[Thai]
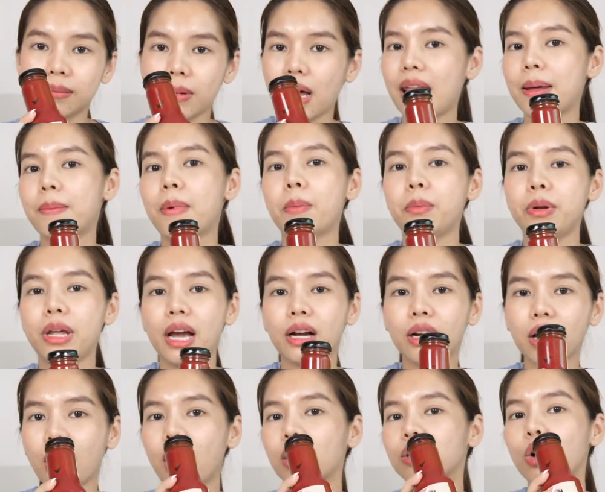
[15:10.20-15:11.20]
อะไรแบบนี้
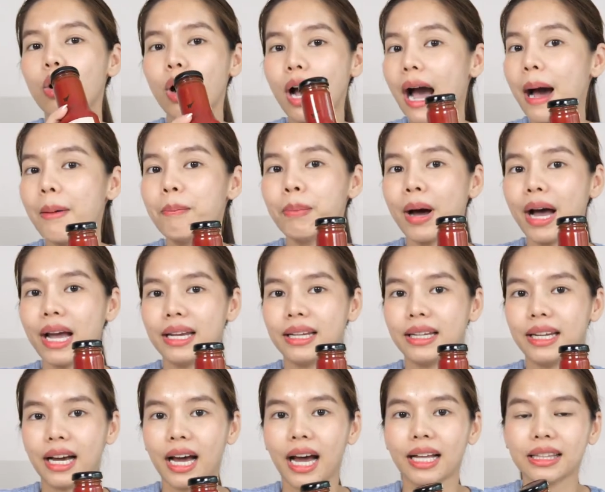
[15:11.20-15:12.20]
ก็ต้องข้ามไป
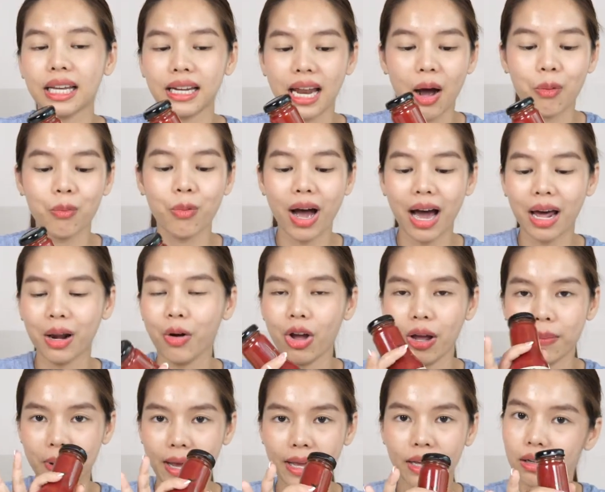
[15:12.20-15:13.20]
นะคะ แต่ถามว่าอร่อย
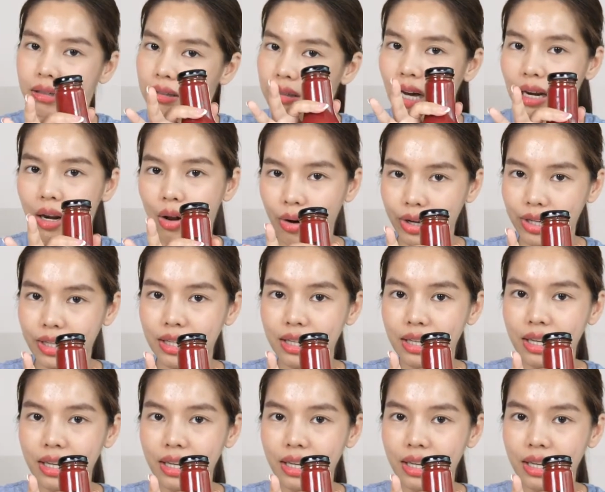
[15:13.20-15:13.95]
ไหมก็คืออร่อย